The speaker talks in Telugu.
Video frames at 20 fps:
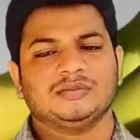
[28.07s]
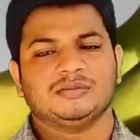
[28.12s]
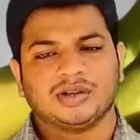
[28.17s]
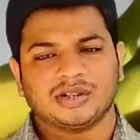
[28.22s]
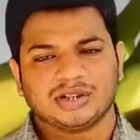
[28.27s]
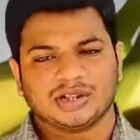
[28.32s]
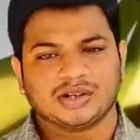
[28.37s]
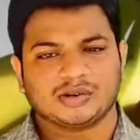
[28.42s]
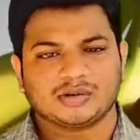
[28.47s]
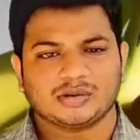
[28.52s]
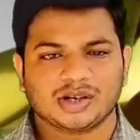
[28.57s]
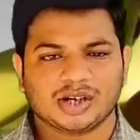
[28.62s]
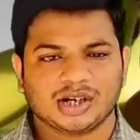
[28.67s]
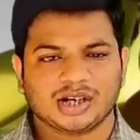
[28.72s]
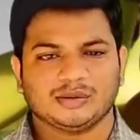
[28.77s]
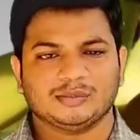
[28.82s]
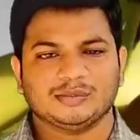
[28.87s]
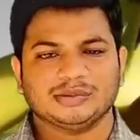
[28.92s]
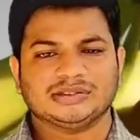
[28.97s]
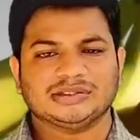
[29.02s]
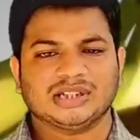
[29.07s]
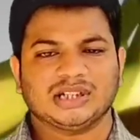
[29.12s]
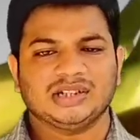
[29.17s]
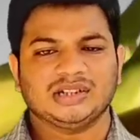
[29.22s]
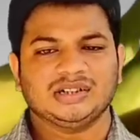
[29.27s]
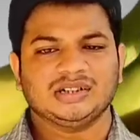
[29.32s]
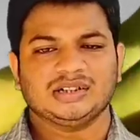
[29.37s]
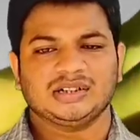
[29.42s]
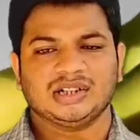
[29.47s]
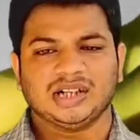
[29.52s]
మనకి ఎక్కువగా లభిస్తాయి
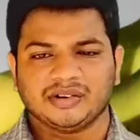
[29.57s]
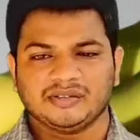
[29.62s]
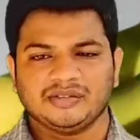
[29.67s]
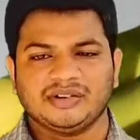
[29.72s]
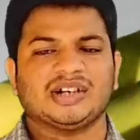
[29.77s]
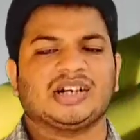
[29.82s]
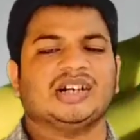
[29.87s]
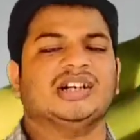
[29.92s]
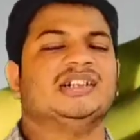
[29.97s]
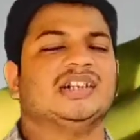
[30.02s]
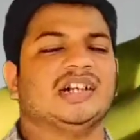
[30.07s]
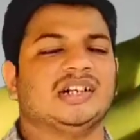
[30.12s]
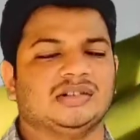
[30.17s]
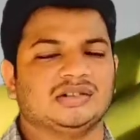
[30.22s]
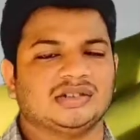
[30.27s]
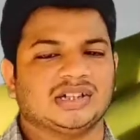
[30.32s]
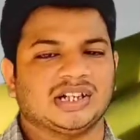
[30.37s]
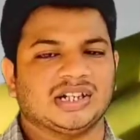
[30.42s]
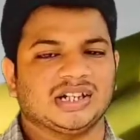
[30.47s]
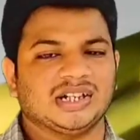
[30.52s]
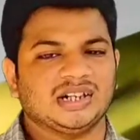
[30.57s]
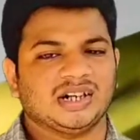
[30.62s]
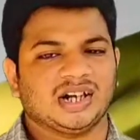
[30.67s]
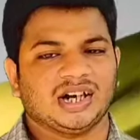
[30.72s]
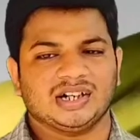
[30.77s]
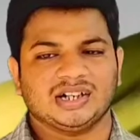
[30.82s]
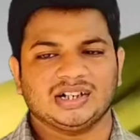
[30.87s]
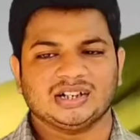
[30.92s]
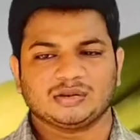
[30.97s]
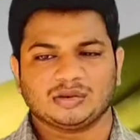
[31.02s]
ఏమేమి ఖనిజాలు ఉంటాయి
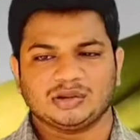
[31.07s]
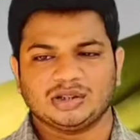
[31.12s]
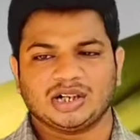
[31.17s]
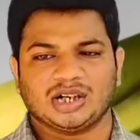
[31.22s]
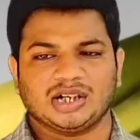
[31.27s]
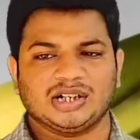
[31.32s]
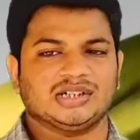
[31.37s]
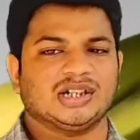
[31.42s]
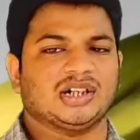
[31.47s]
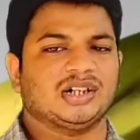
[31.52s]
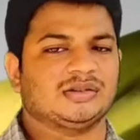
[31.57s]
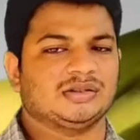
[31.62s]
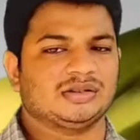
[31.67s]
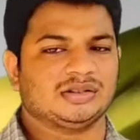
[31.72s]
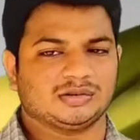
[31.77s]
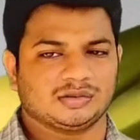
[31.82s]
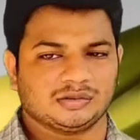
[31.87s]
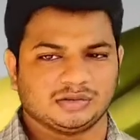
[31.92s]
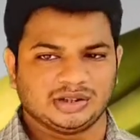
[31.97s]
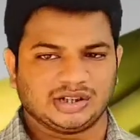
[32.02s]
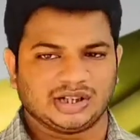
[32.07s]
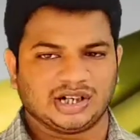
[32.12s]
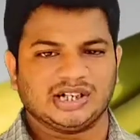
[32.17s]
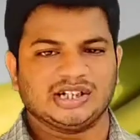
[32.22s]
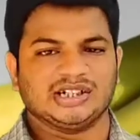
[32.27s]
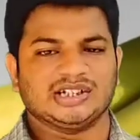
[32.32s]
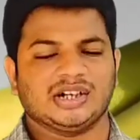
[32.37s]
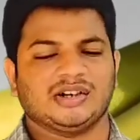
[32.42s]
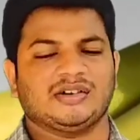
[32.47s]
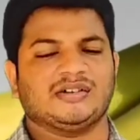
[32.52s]
అనేది కొన్ని ఖనిజాలు గురి కొన్ని
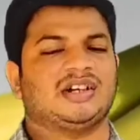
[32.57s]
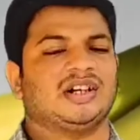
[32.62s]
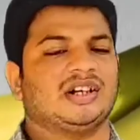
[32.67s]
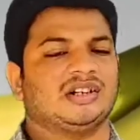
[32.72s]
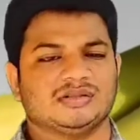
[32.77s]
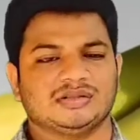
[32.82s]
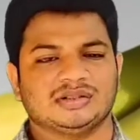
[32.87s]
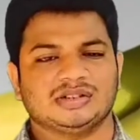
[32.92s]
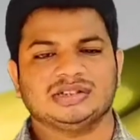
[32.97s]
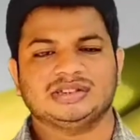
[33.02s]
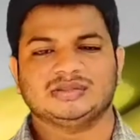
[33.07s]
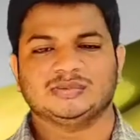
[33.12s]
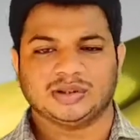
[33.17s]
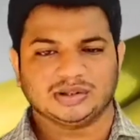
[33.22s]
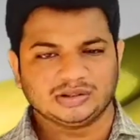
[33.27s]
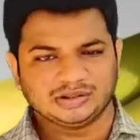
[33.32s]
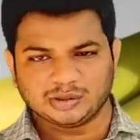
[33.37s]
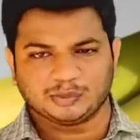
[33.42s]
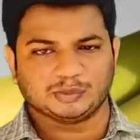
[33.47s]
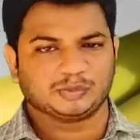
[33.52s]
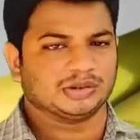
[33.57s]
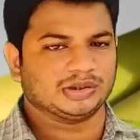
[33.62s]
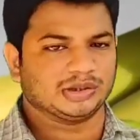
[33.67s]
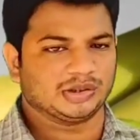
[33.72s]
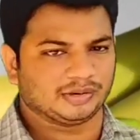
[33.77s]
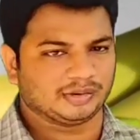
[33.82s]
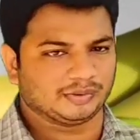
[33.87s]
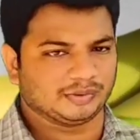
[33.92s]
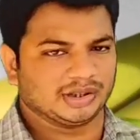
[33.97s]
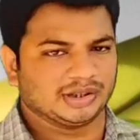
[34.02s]
ఖనిజ లవణాల గురించి మనం
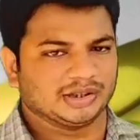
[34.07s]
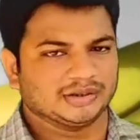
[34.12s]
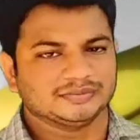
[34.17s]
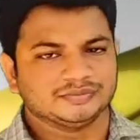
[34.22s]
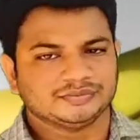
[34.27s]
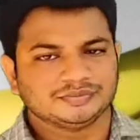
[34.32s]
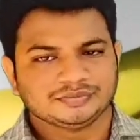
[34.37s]
చెప్పుకుందాం అనమాట